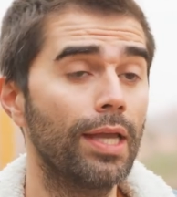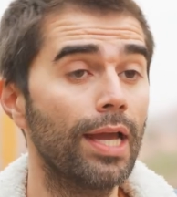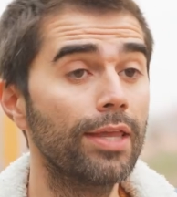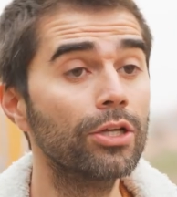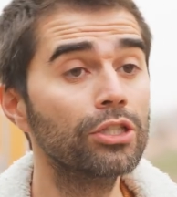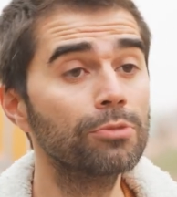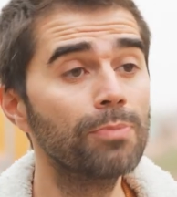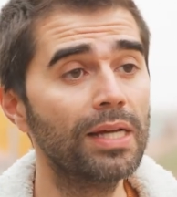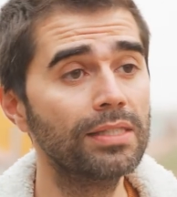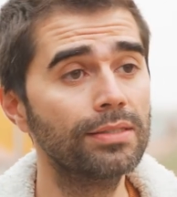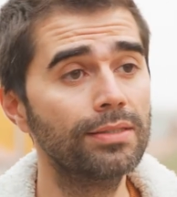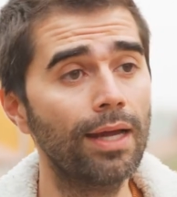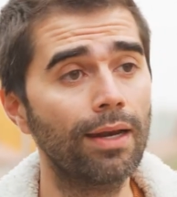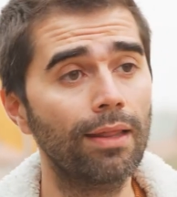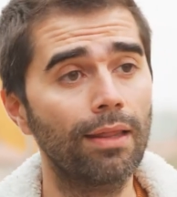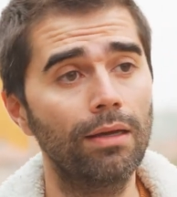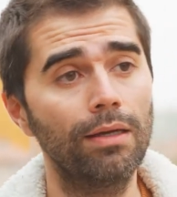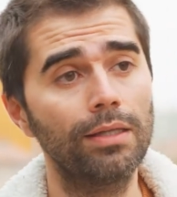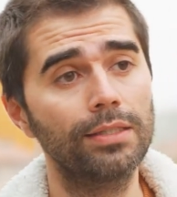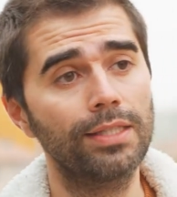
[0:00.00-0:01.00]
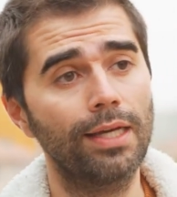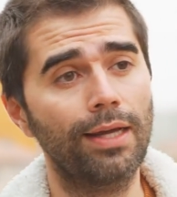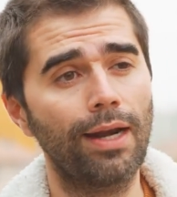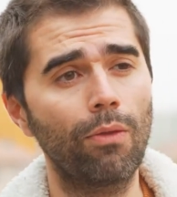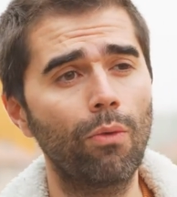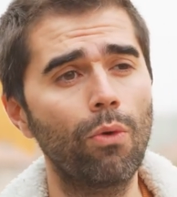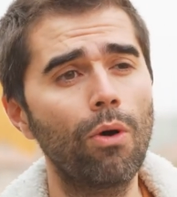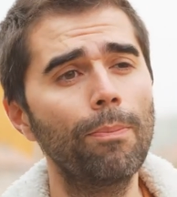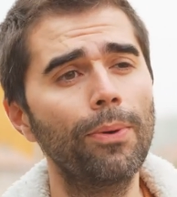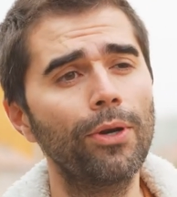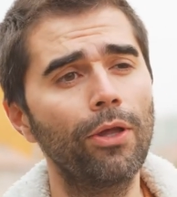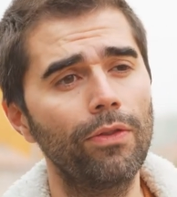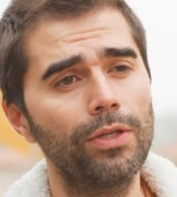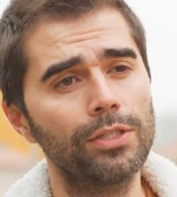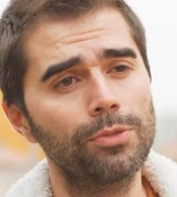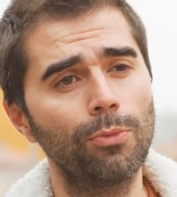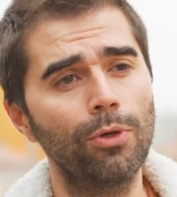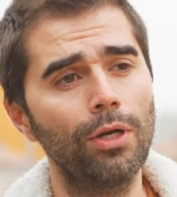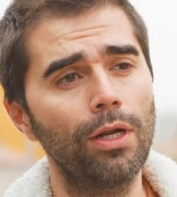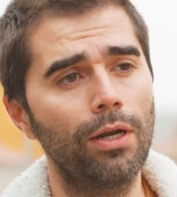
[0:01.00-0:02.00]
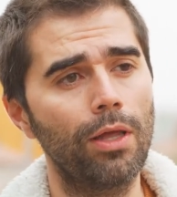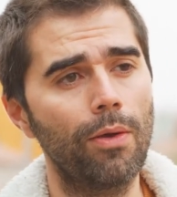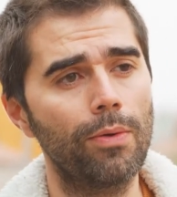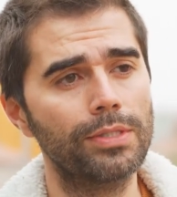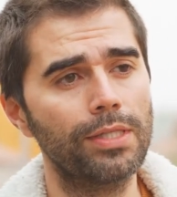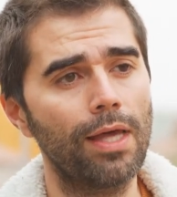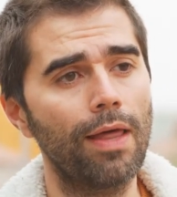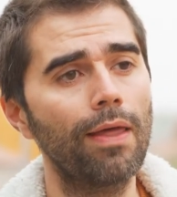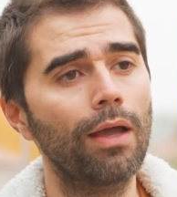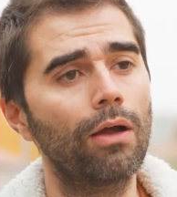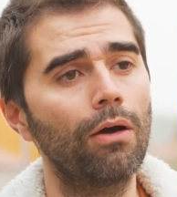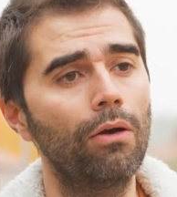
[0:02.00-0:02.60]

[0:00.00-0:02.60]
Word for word: y años más tarde se graduó en periodismo en la Universidad de